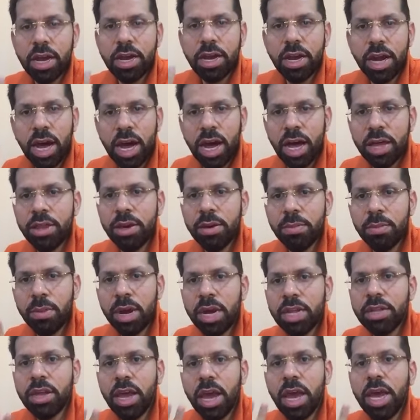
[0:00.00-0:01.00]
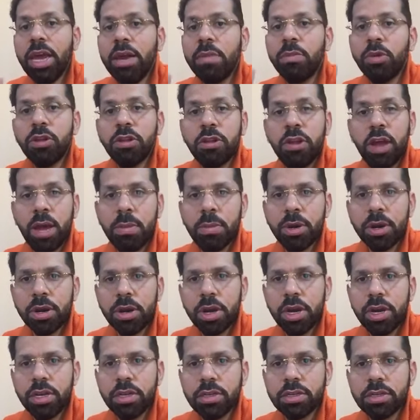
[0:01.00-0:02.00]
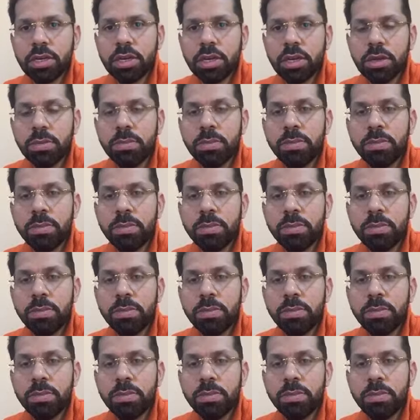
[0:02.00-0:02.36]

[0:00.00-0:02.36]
أن هذه المادة هي المتهم الرئيسي